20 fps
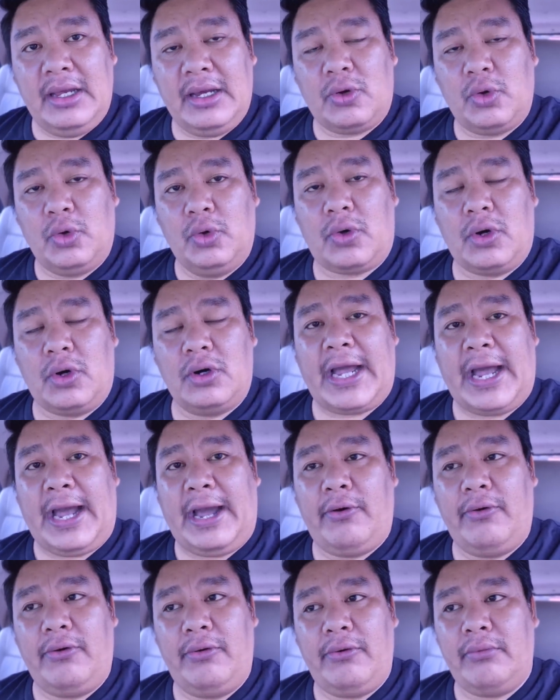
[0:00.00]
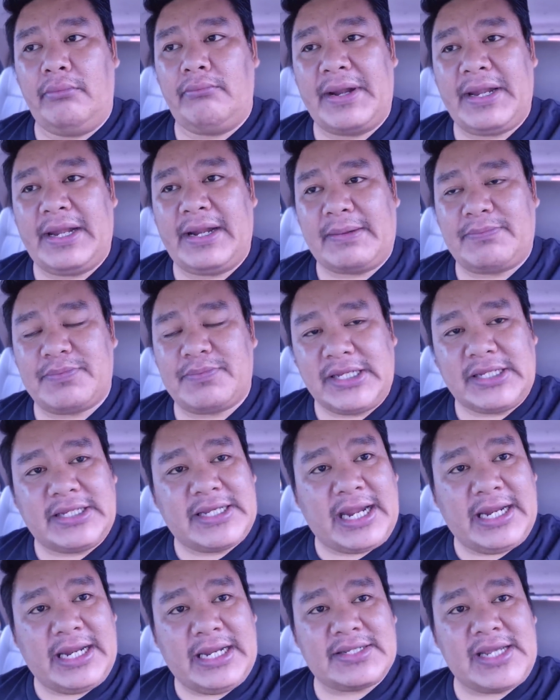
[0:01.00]
ครูของเขาไม่ได้รับสิทธิ
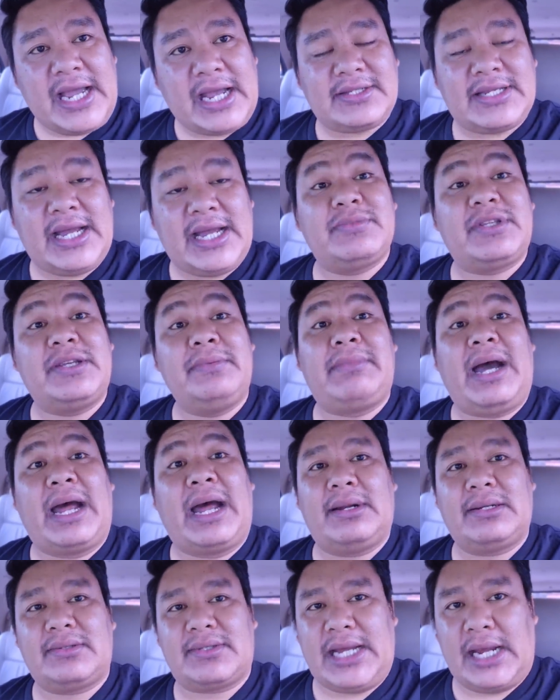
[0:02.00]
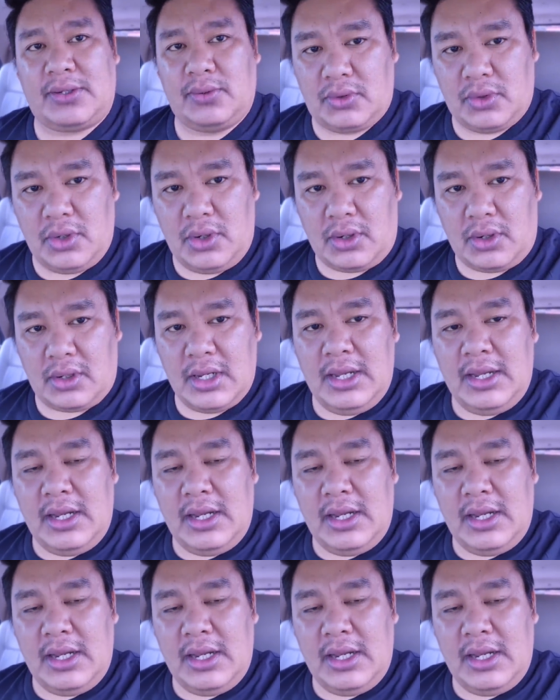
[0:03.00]
การรักษา 30 บาทรักษาทุกโรค